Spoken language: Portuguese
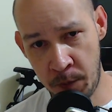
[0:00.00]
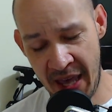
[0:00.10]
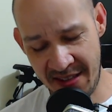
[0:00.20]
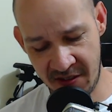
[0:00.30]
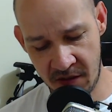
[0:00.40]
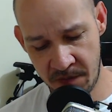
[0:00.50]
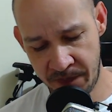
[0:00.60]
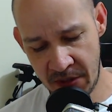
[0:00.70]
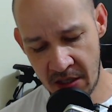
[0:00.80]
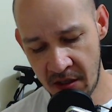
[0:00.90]
Pass,
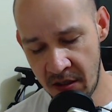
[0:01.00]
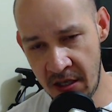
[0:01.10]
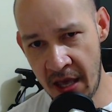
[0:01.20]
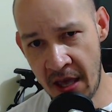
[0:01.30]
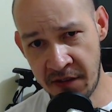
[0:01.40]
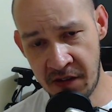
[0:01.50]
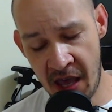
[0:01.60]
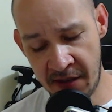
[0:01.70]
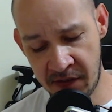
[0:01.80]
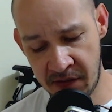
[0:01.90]
EA
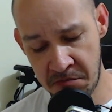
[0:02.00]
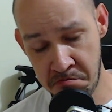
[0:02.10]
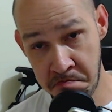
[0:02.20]
Access.